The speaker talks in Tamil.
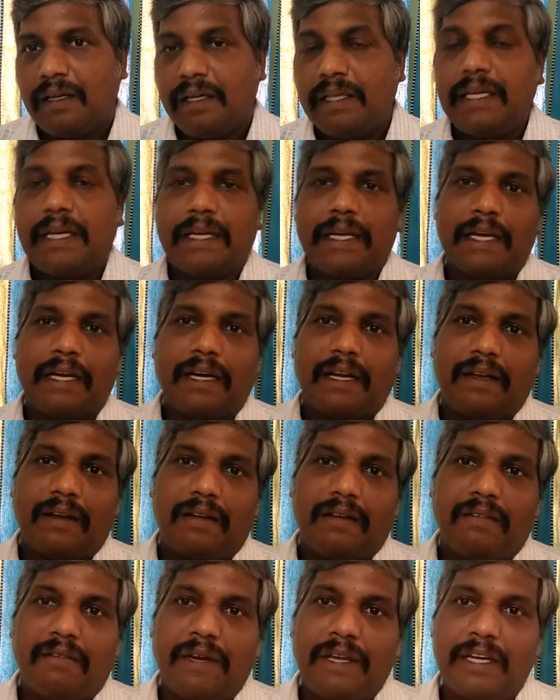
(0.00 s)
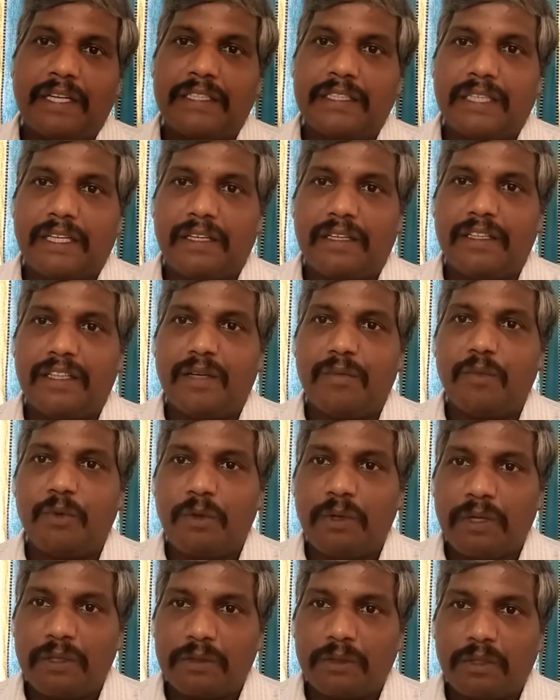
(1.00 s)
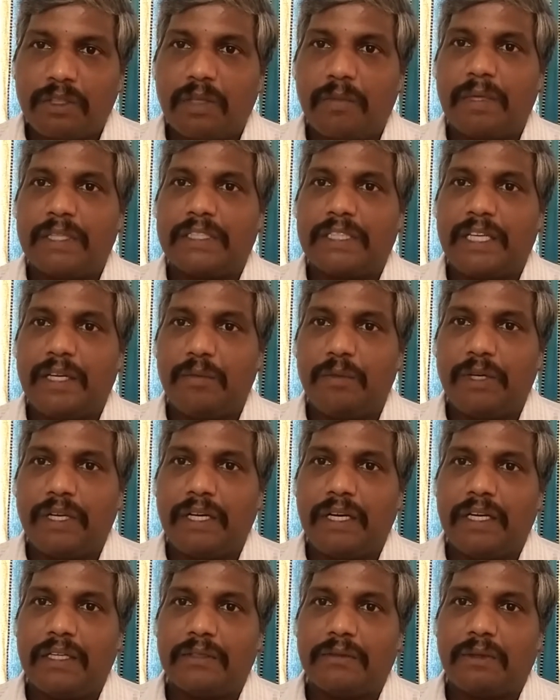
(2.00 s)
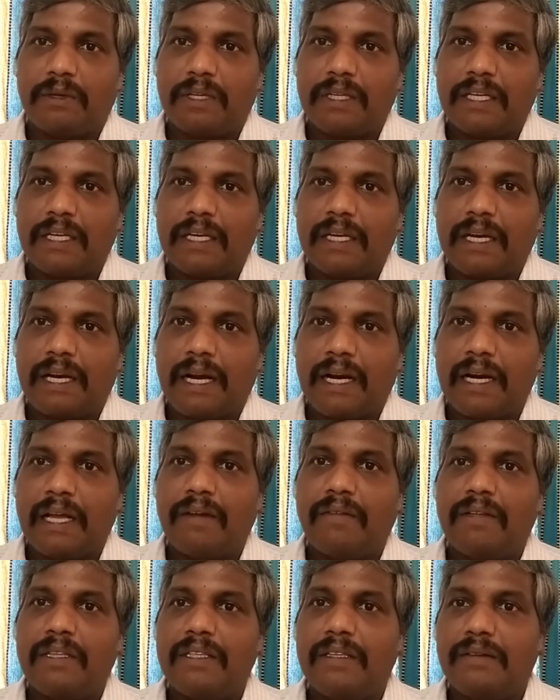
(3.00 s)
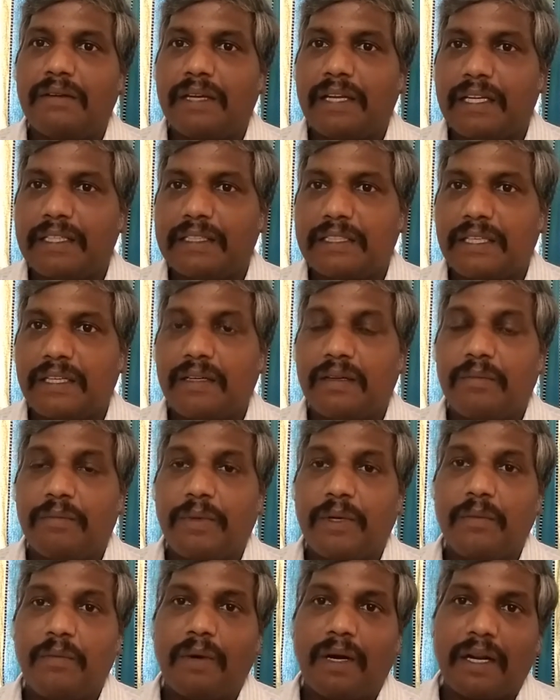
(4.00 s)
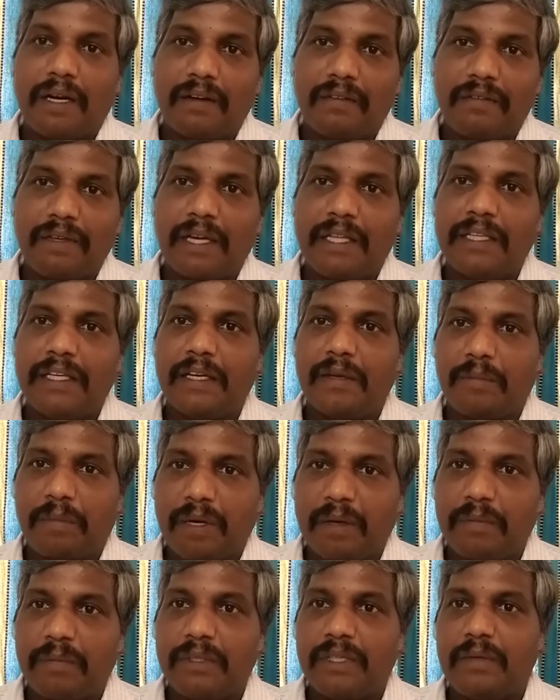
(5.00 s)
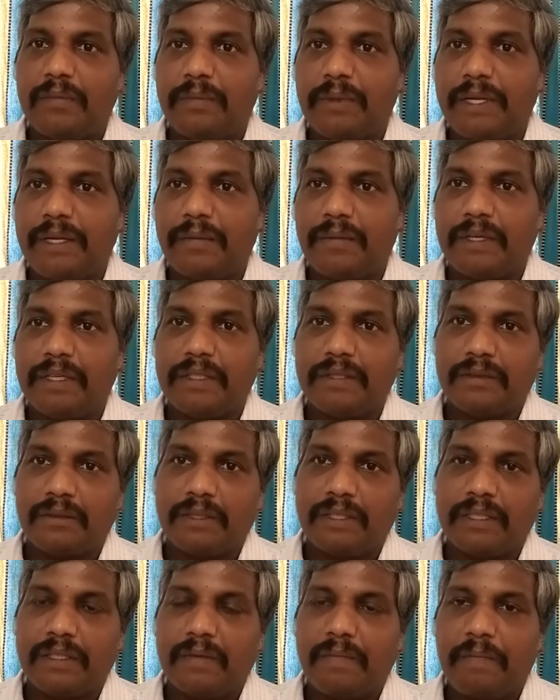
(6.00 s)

நீங்க கேட்கலாம் வைரஸ்கள் இந்த மூணையும் சொந்தமா செய்ய முடியலன்னு சொல்றீங்க ஆனா வந்து வைரஸ்கள் பெரும்பாலான வியாதிகளை பரப்புது எப்படி அப்படின்னு சொல்லி